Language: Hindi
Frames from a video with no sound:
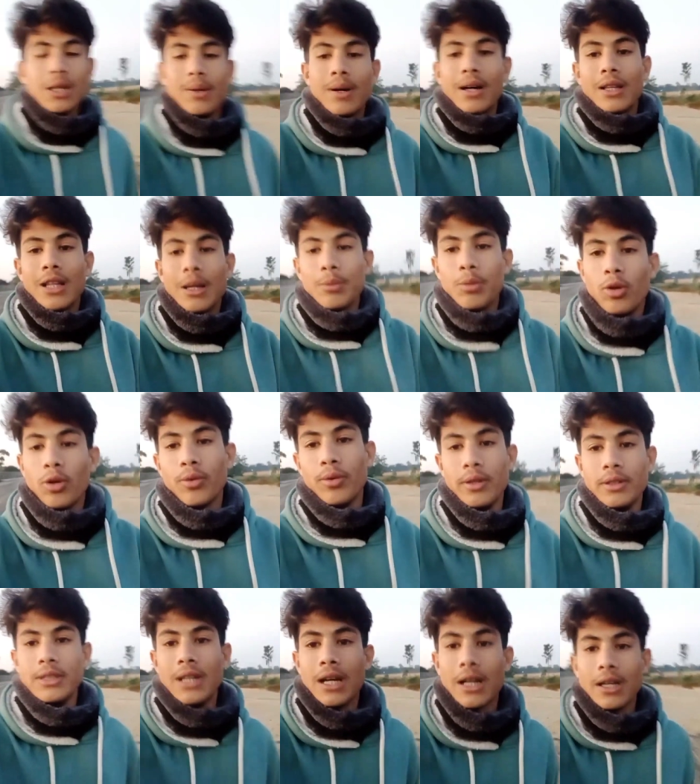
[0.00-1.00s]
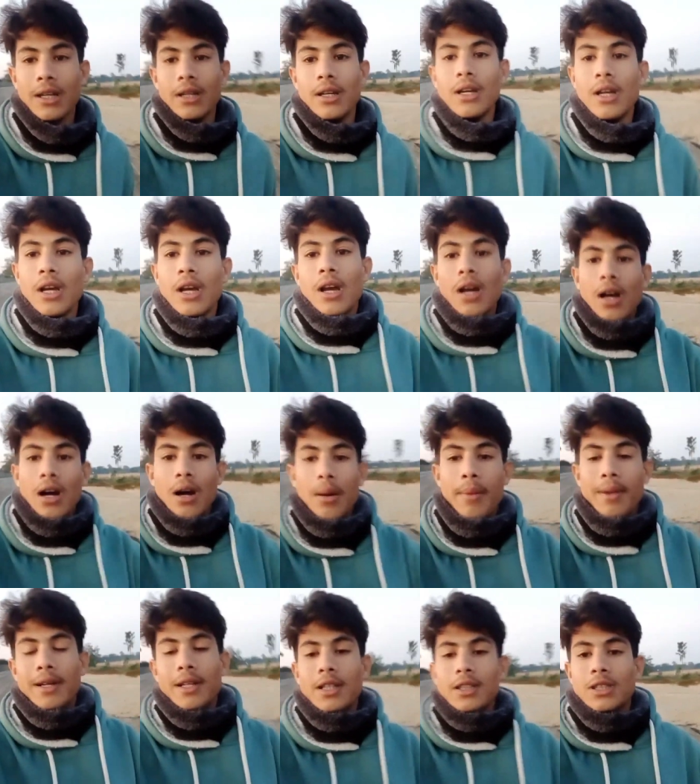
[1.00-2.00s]
के बाद आप लोग फिर जाके
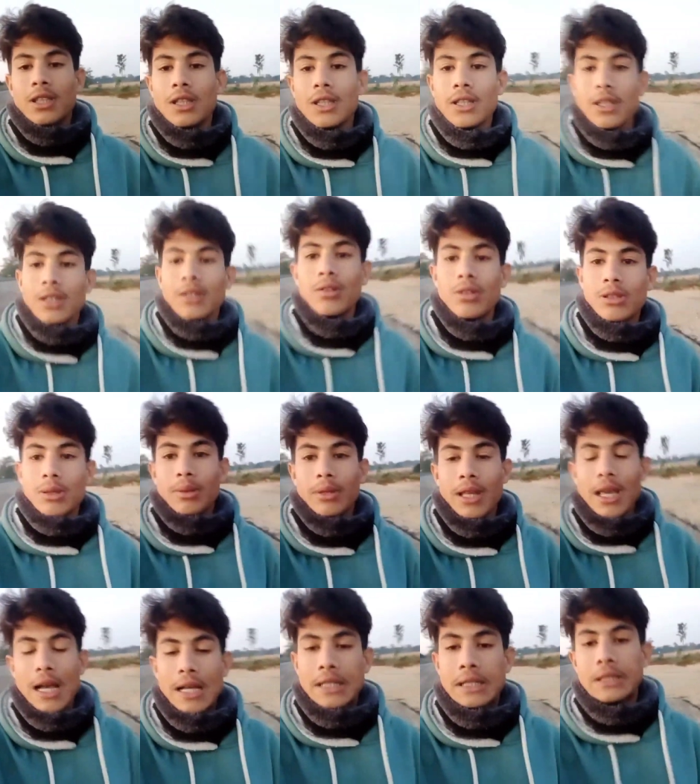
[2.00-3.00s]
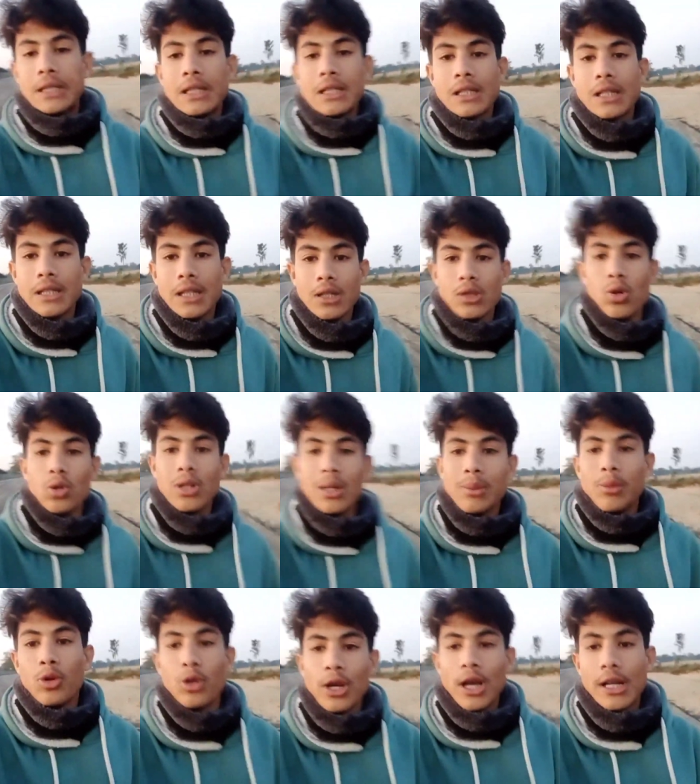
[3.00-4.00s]
मेडिटेशन करिए उसके बाद एक्सरसाइज करिए छोटा
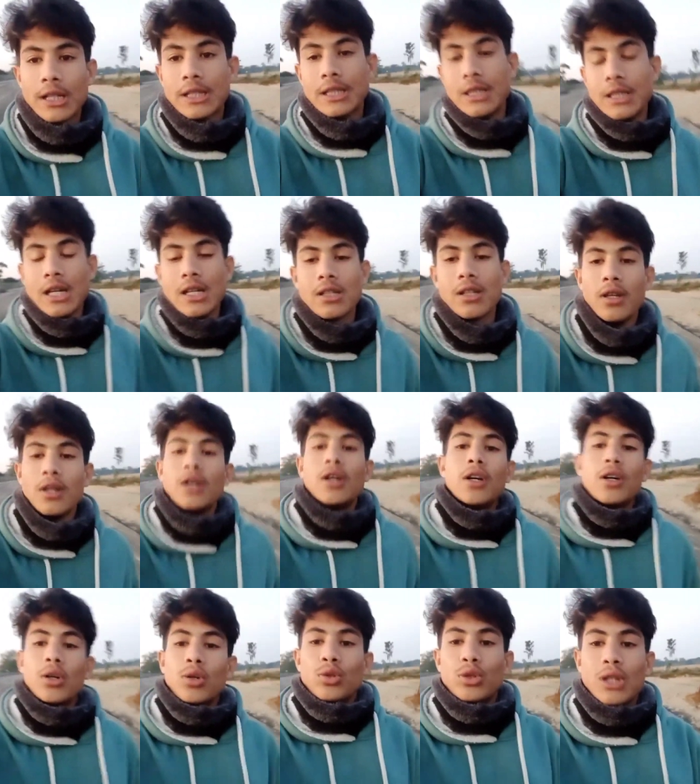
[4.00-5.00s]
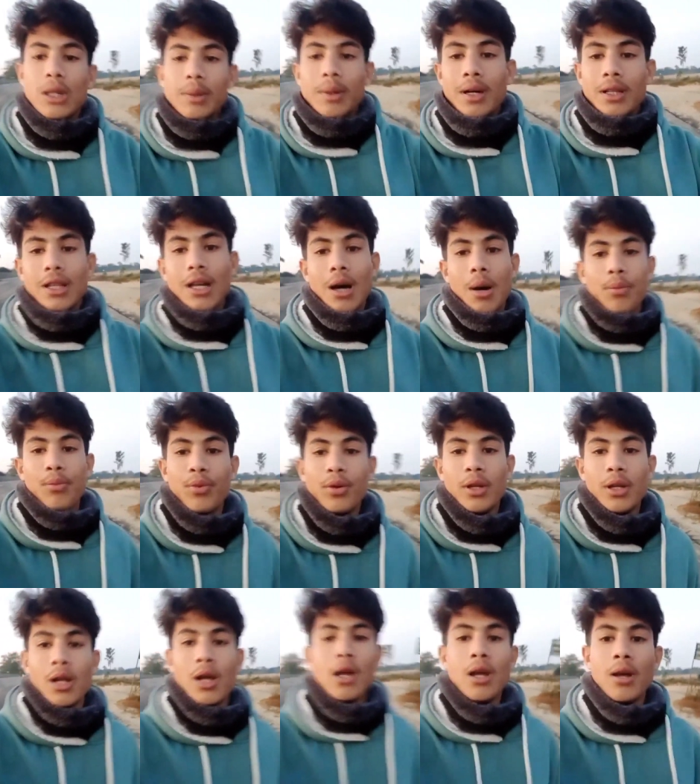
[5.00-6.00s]
मोटा एक्सरसाइज उसके बाद आप
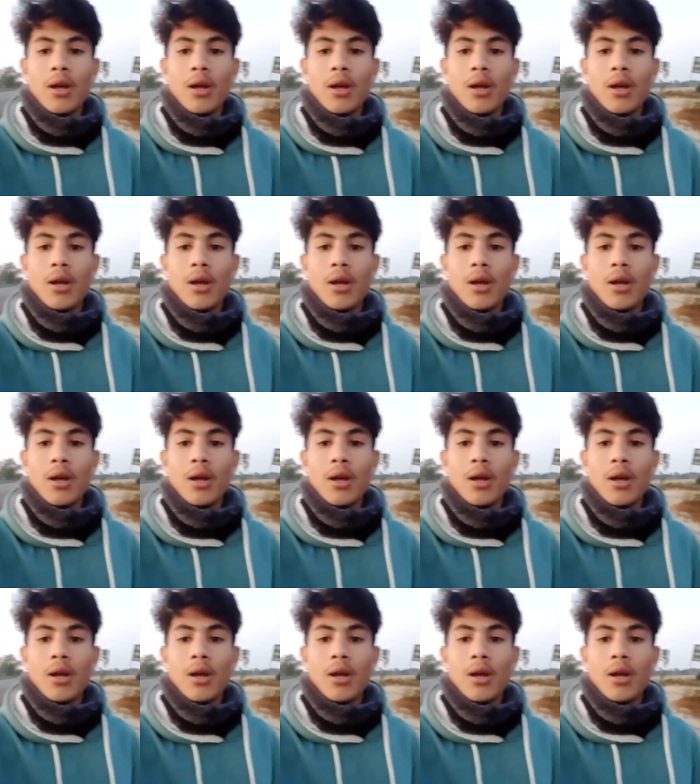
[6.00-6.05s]
फिर